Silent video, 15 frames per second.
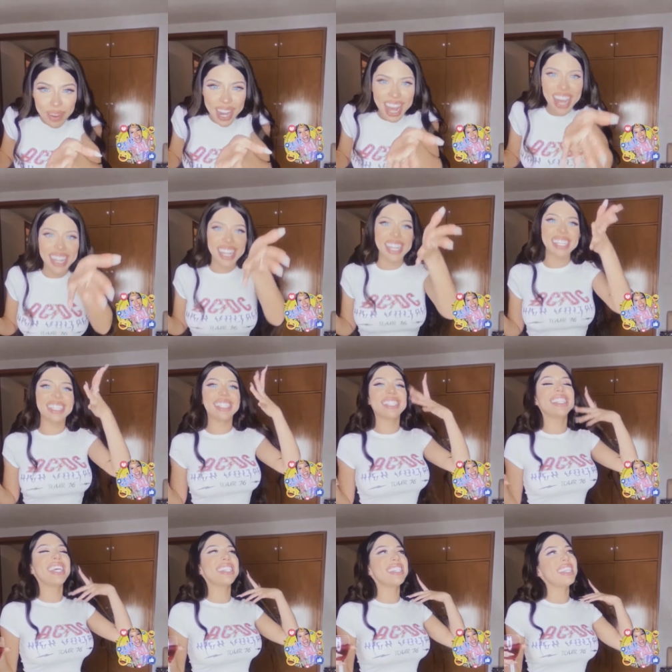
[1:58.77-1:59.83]
planes.
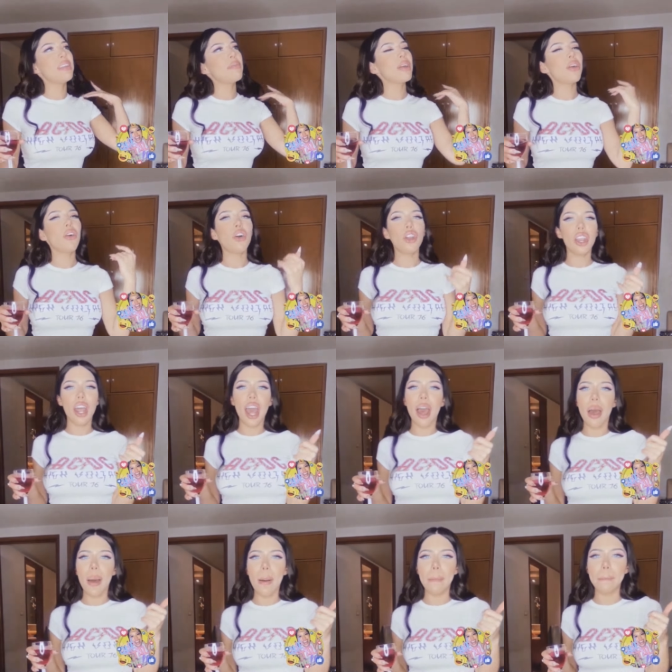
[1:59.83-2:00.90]
Decidí mejor
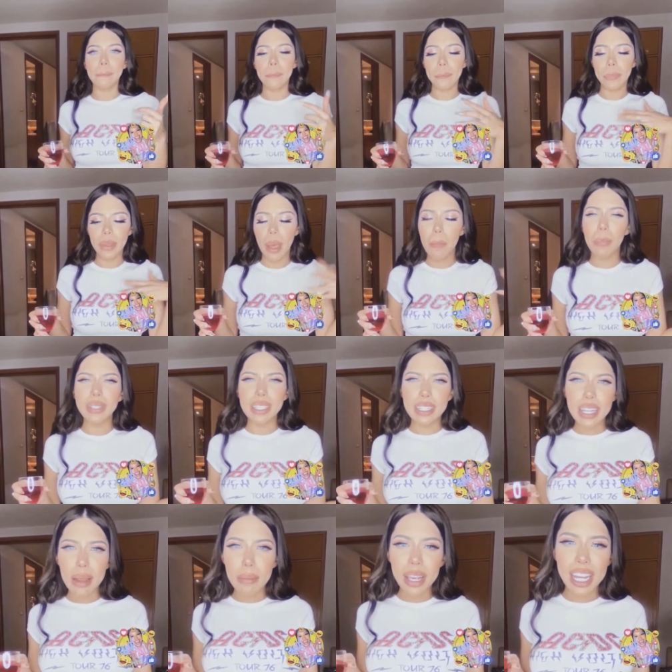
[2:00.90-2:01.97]
pues
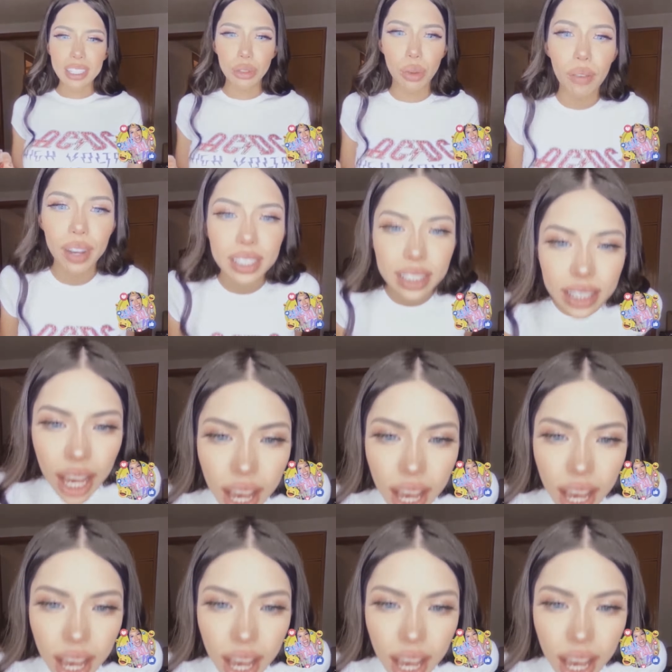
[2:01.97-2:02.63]
hacer amigas nuevas.